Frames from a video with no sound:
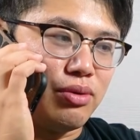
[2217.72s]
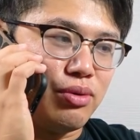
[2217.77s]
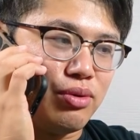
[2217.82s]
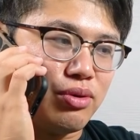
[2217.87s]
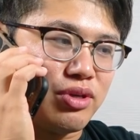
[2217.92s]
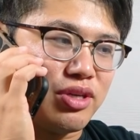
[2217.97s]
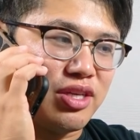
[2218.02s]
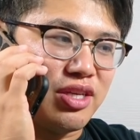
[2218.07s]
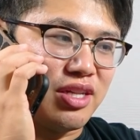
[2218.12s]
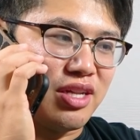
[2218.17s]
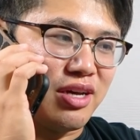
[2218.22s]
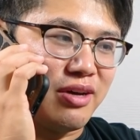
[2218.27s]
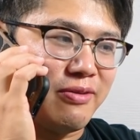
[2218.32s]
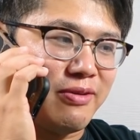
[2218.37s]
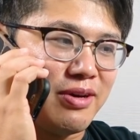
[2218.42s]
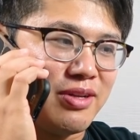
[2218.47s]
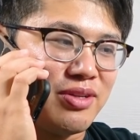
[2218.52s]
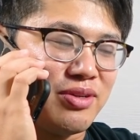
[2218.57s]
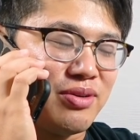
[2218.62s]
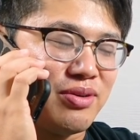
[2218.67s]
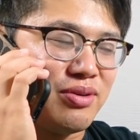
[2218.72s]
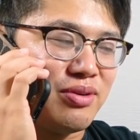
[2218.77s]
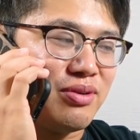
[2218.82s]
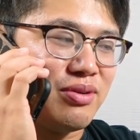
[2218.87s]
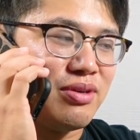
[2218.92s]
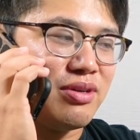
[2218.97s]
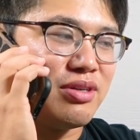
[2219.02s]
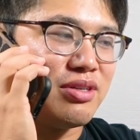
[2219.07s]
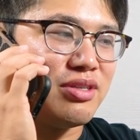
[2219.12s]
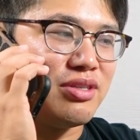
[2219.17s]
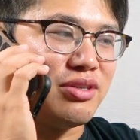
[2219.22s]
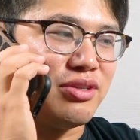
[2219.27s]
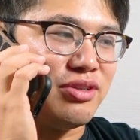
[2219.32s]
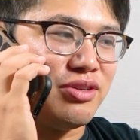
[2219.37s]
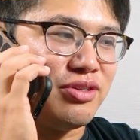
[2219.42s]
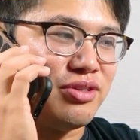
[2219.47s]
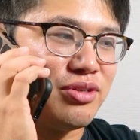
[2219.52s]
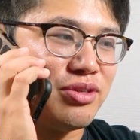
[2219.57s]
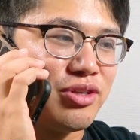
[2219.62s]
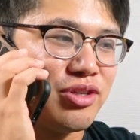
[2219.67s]
沖縄の
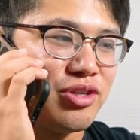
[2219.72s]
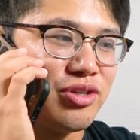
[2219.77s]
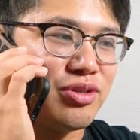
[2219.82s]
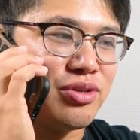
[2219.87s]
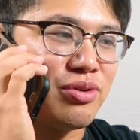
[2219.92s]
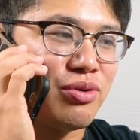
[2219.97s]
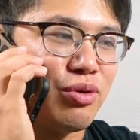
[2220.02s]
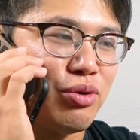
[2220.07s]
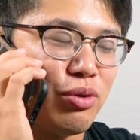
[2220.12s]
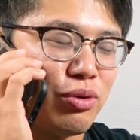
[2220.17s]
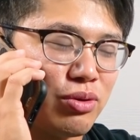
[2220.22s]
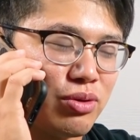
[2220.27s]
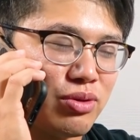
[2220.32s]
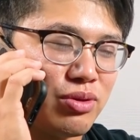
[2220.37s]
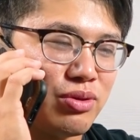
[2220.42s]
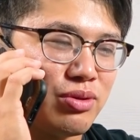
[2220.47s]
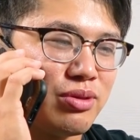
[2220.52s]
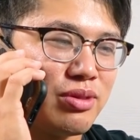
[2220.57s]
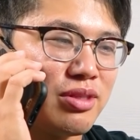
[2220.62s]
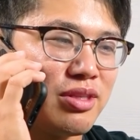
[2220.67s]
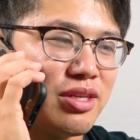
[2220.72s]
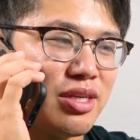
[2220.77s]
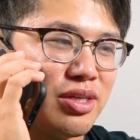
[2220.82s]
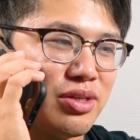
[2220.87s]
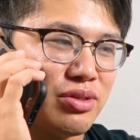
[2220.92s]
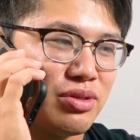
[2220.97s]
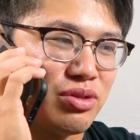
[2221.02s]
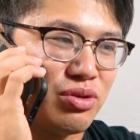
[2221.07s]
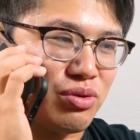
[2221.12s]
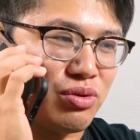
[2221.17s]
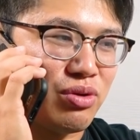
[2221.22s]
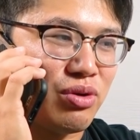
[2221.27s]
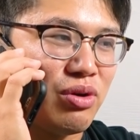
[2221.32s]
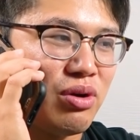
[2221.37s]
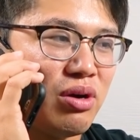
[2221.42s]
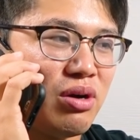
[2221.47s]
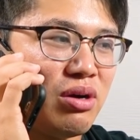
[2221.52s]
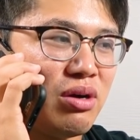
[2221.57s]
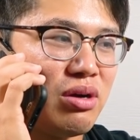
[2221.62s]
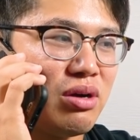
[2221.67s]
琉球航空っていうところ。